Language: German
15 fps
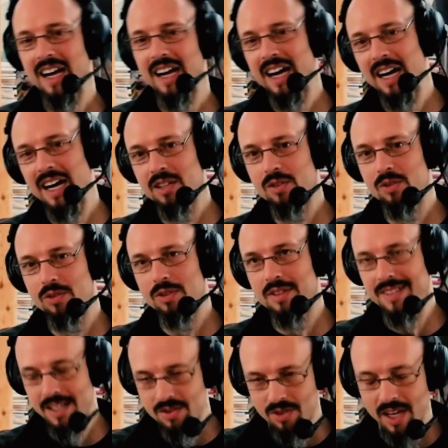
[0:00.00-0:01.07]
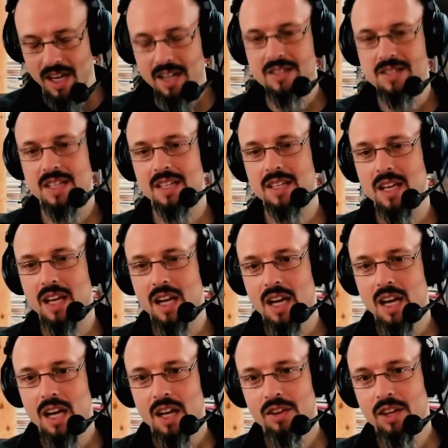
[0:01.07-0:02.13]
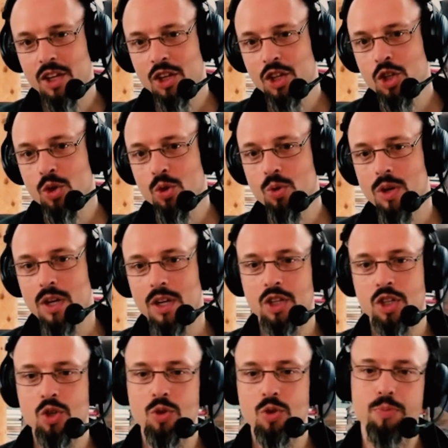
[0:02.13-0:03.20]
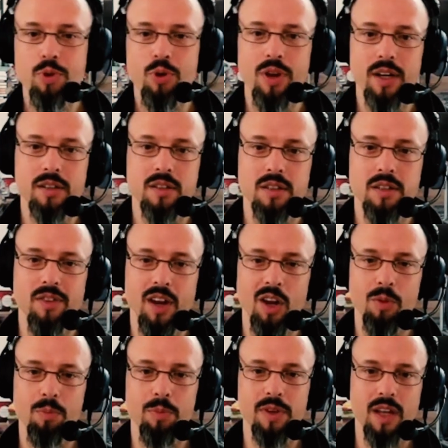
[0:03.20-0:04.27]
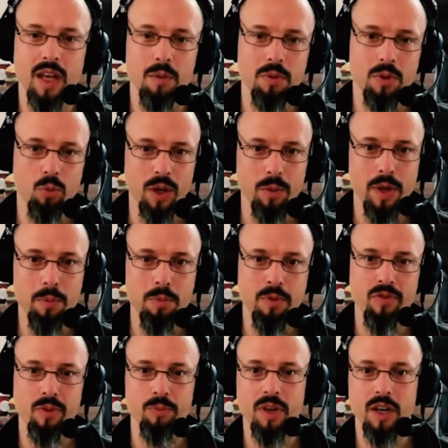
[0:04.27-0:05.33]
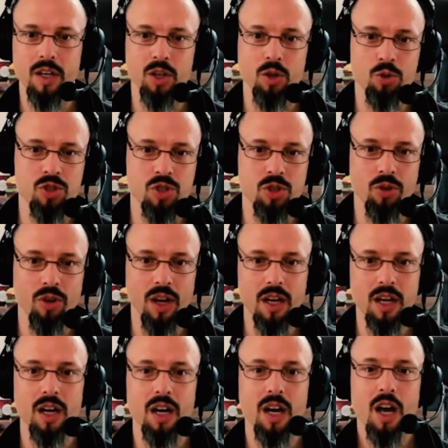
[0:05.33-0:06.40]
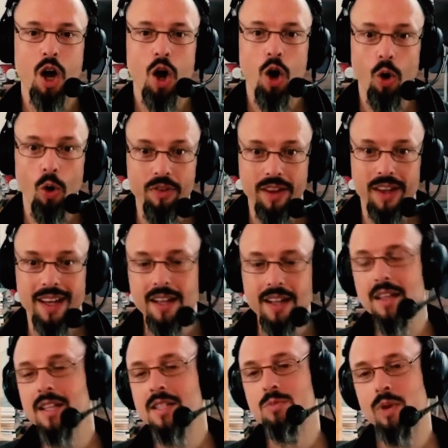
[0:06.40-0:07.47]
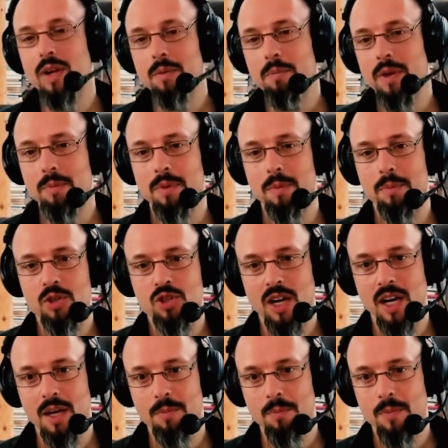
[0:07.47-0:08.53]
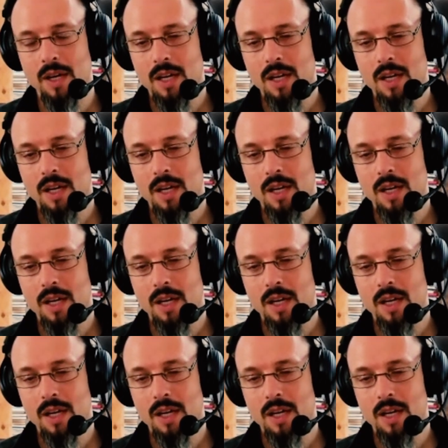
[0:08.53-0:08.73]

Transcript: 86, The New New Product Development Game, ein White Paper von Takeuchi Nonaka. Und in diesem White Paper beschreiben